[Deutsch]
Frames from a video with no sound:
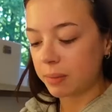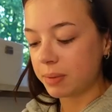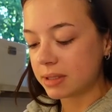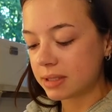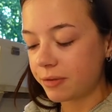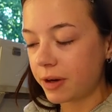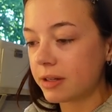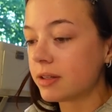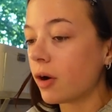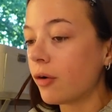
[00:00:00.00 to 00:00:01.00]
habe jetzt
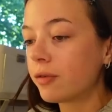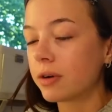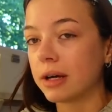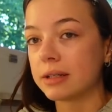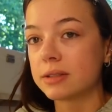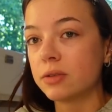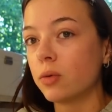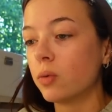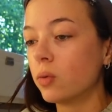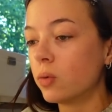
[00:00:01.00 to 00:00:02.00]
fertig aufgegessen
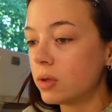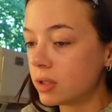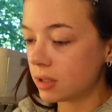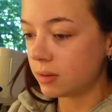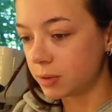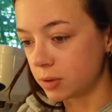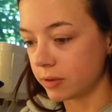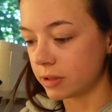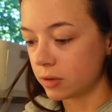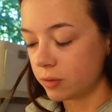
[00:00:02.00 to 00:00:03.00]
und,
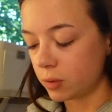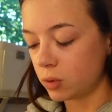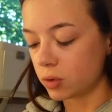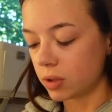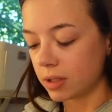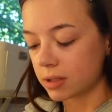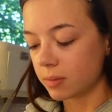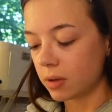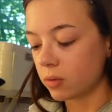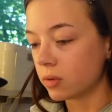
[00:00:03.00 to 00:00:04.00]
beziehungsweise gefrühstückt
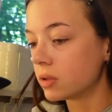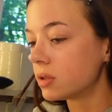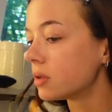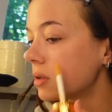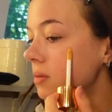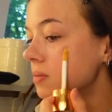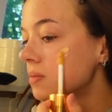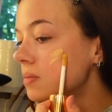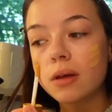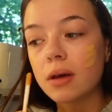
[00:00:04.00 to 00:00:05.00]
erstmal und
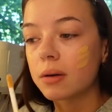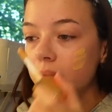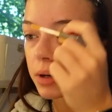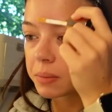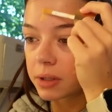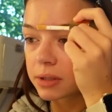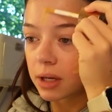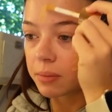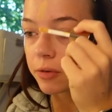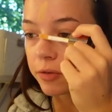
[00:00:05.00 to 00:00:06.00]
ähm, ja, mache mich jetzt
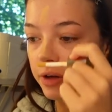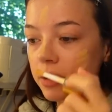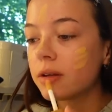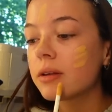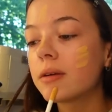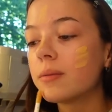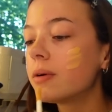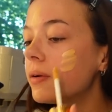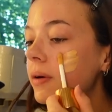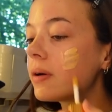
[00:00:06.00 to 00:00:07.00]
einmal fertig, damit
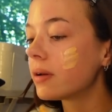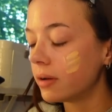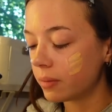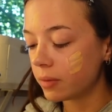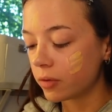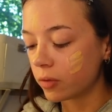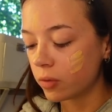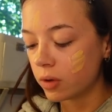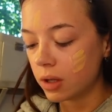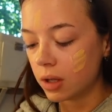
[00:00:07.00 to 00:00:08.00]
ich nicht mehr so
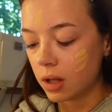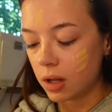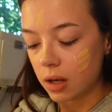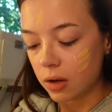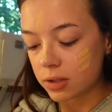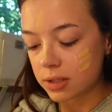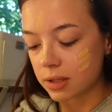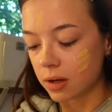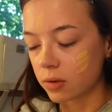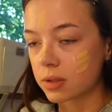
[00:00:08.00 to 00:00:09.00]

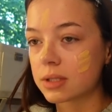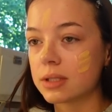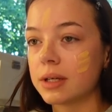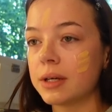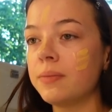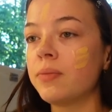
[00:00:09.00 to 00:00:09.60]
lost aussehe.